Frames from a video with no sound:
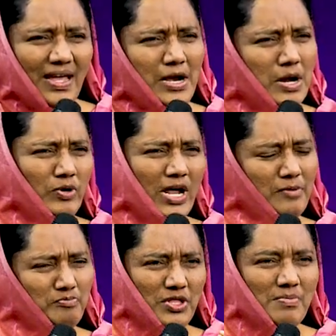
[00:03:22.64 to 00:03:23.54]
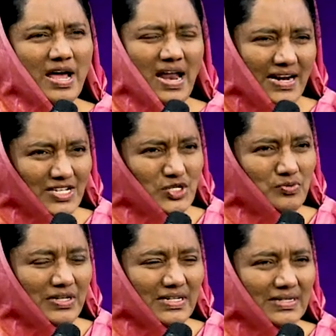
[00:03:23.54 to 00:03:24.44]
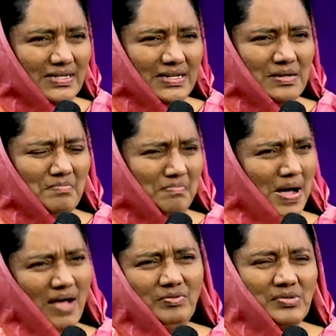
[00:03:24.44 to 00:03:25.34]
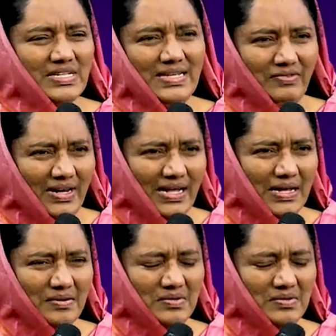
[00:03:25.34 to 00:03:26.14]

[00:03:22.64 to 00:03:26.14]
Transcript: என்ன ஒரு அற்புதமான அடிச்சுவடு பாவம் செய்யவில்லை